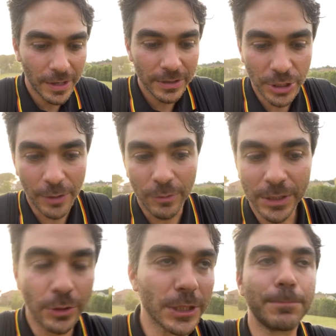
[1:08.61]
c'è
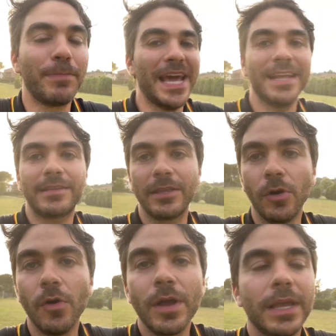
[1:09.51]
questo
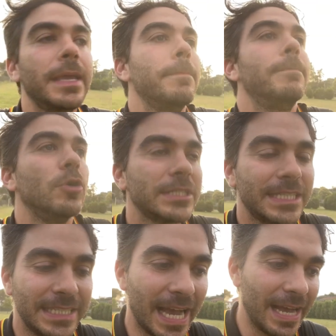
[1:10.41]
spettro che
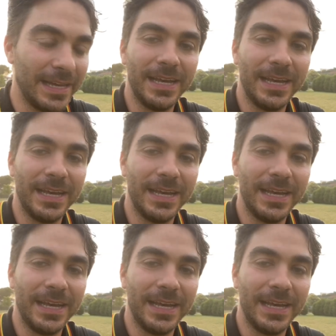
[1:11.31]
possa